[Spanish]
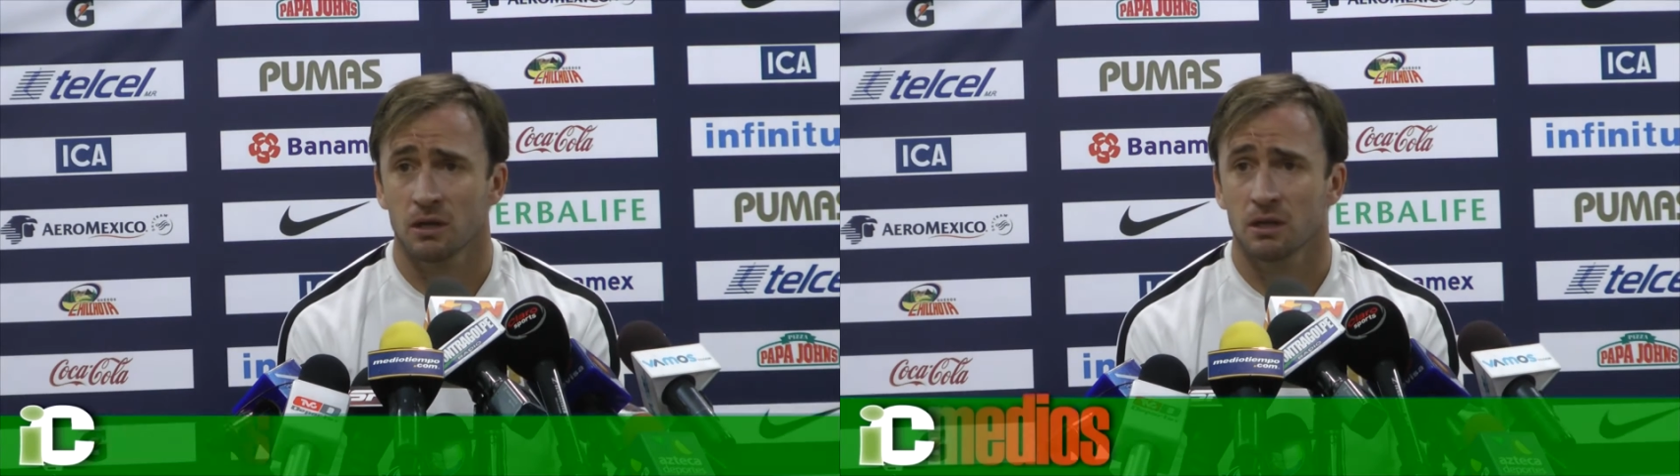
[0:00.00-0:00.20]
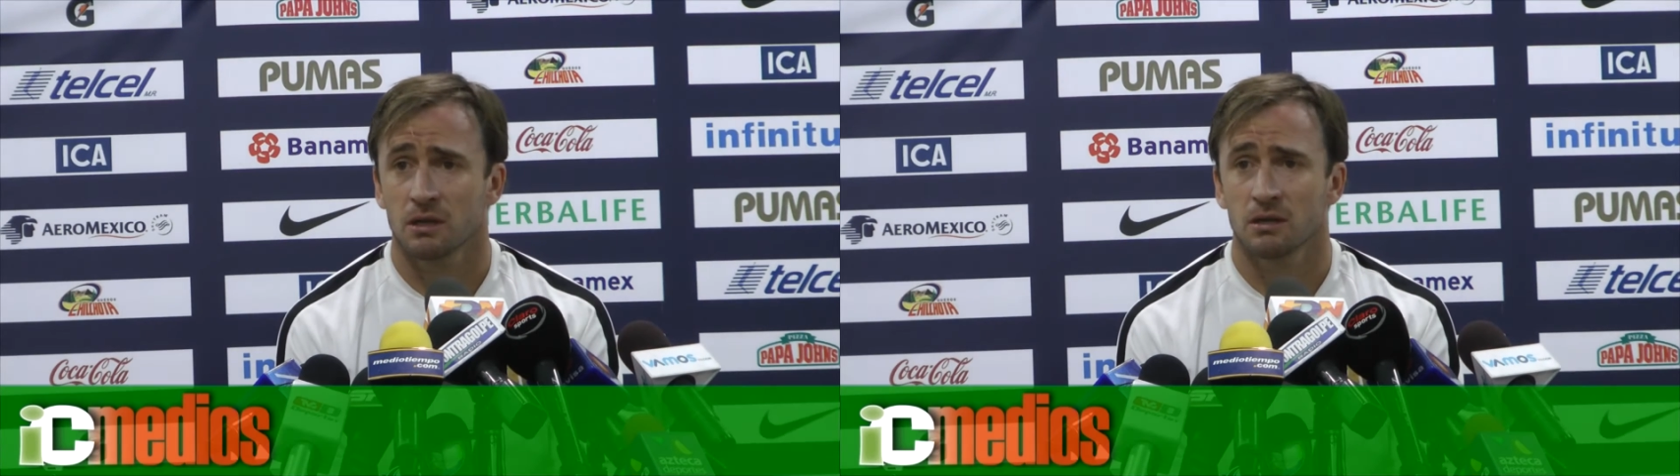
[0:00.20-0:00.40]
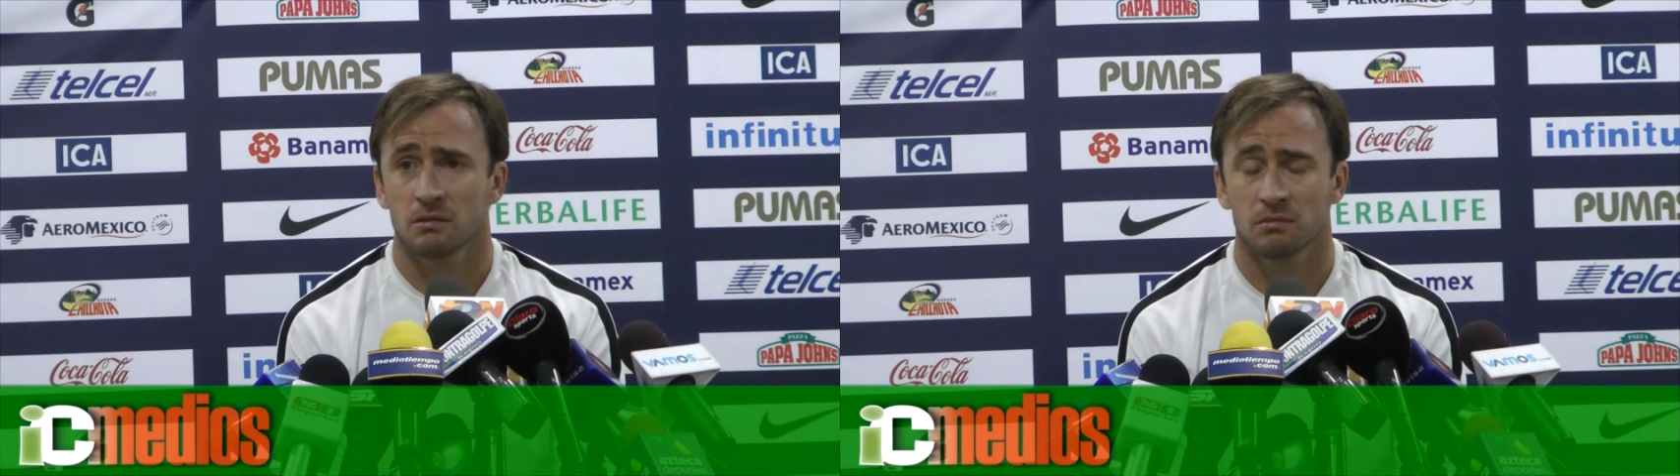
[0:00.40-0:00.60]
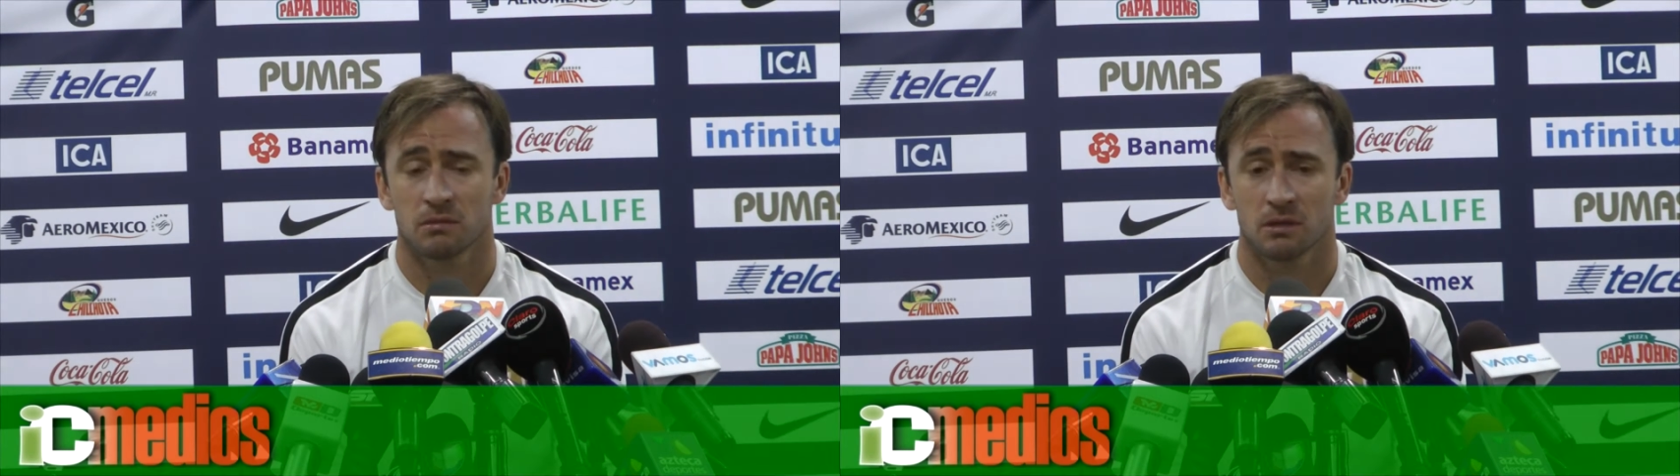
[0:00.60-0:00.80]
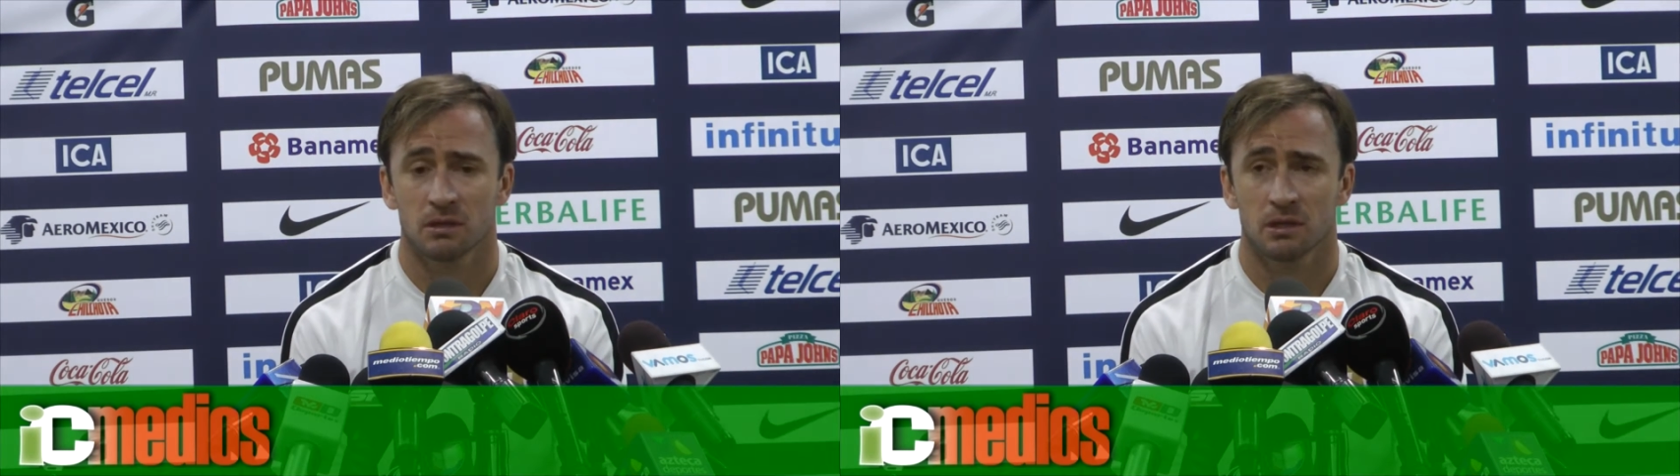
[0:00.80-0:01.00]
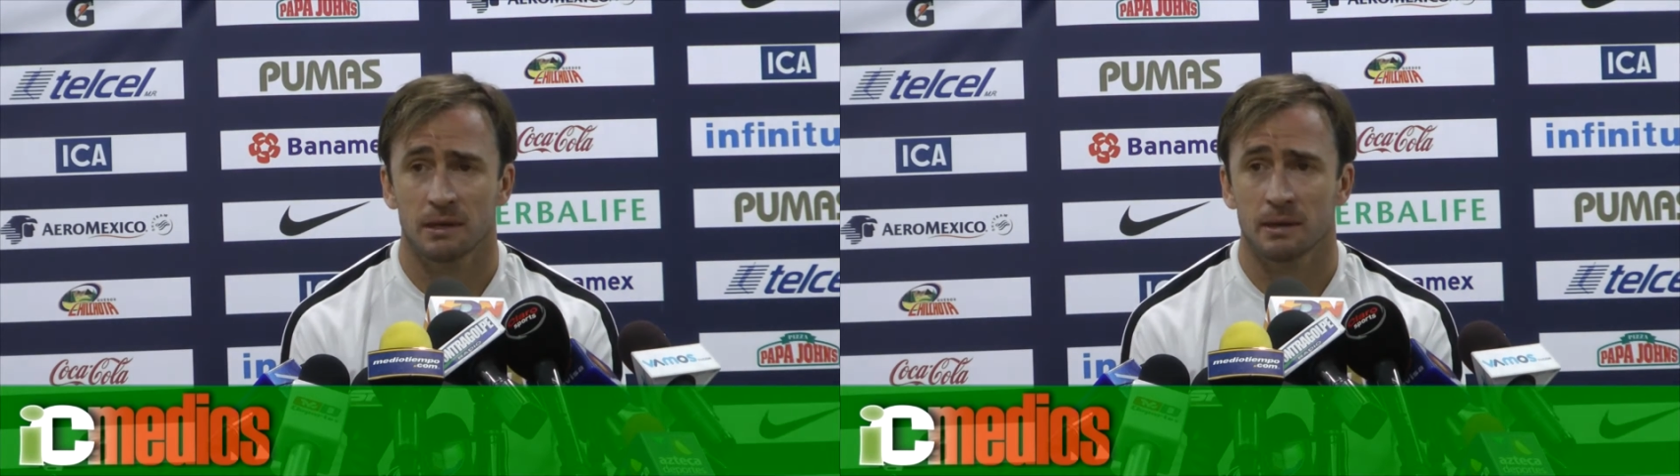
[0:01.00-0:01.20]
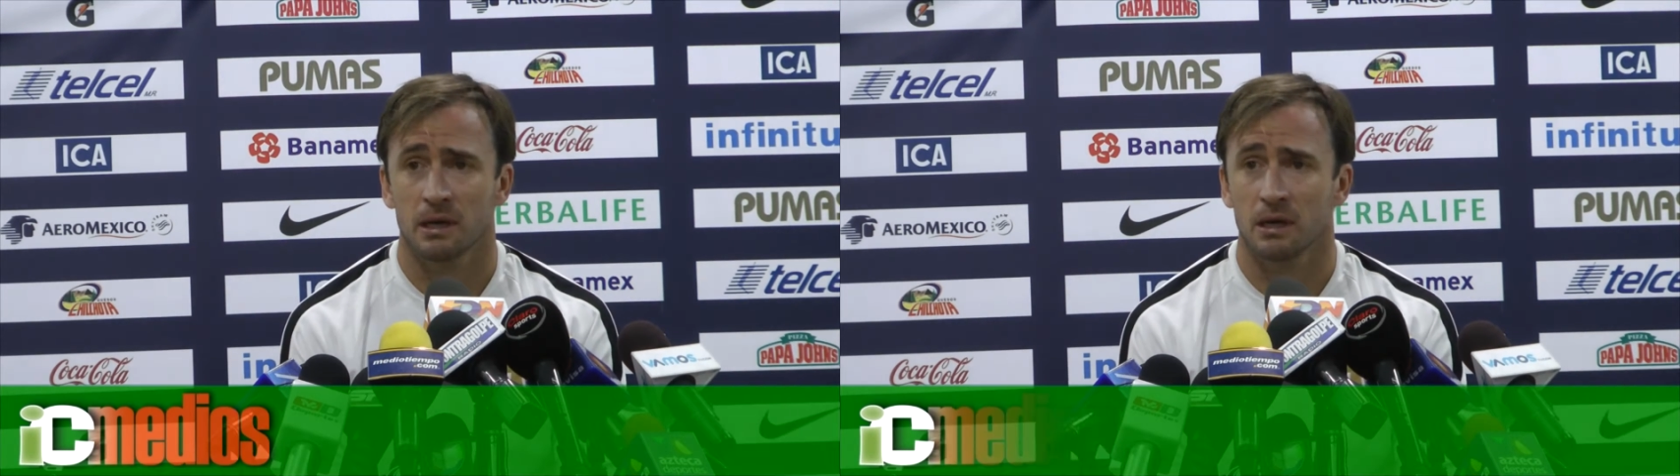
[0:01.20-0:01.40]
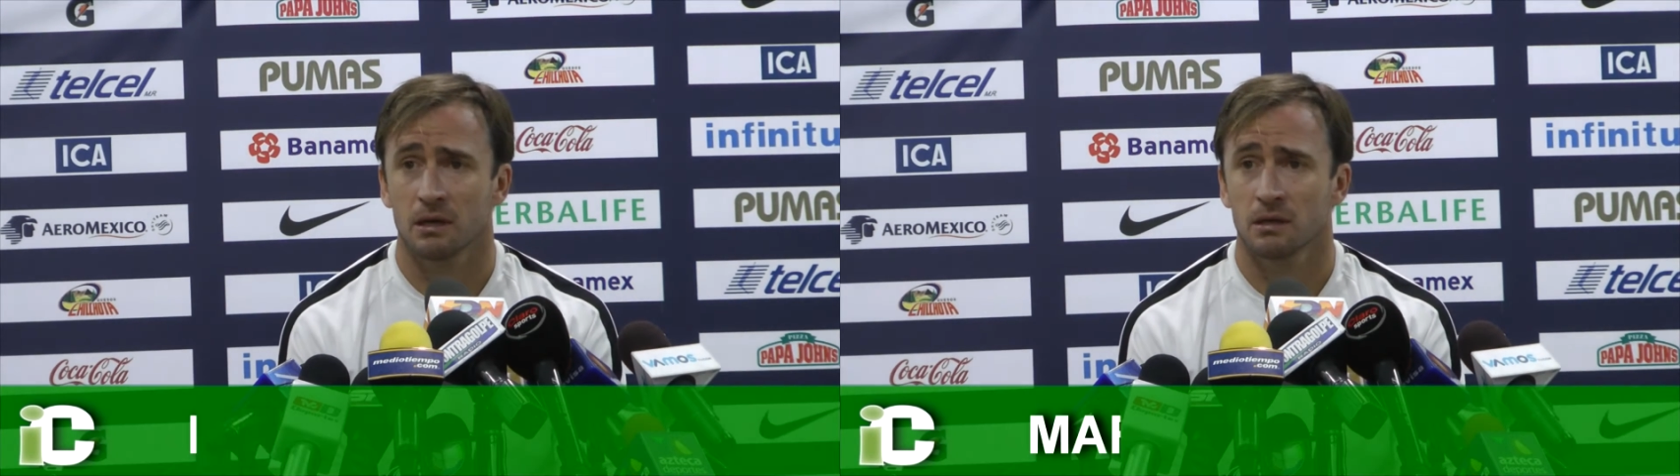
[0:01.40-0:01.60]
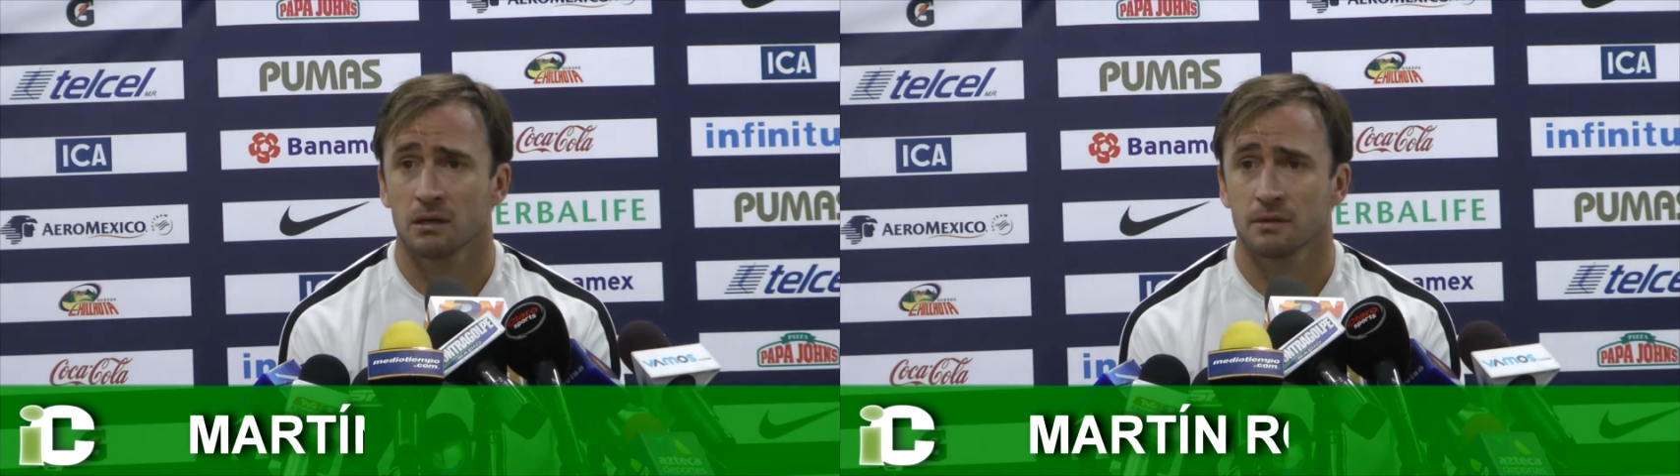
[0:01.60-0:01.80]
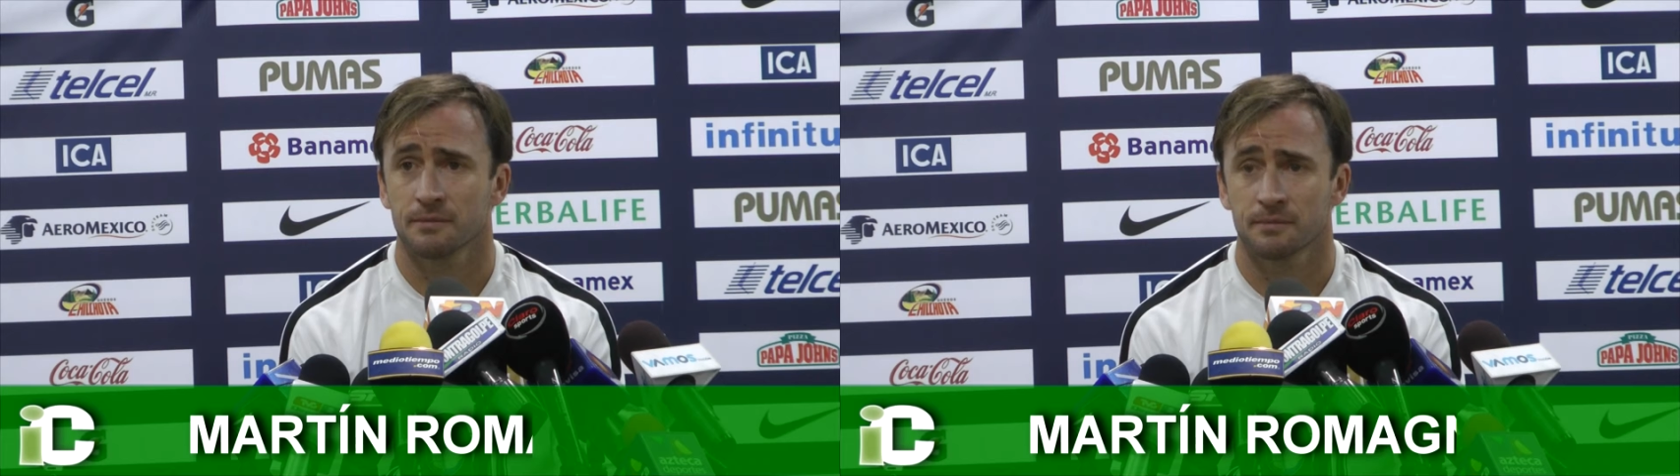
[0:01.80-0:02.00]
quiere trabajar,